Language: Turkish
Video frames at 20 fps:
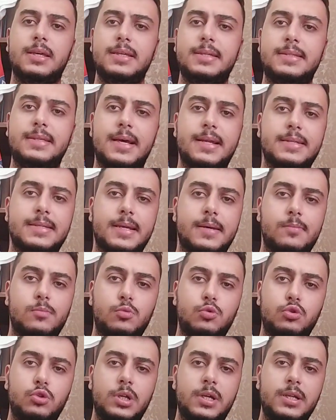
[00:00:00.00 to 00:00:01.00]

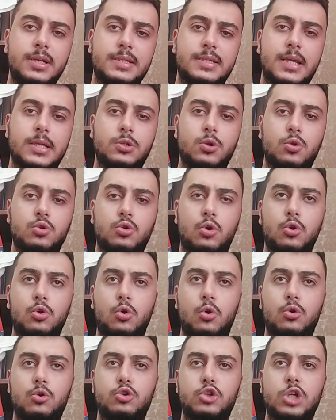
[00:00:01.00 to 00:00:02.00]
İstersen bunları sezon
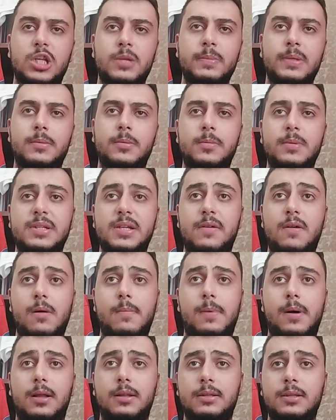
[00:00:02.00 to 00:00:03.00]
sonu konuşalım gibi bir
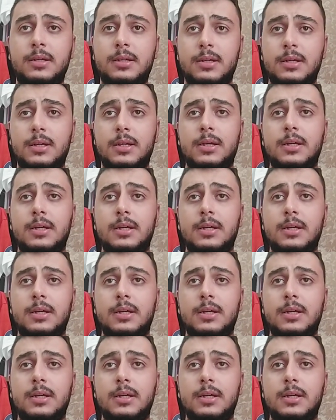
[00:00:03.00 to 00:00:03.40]
cevap aldı.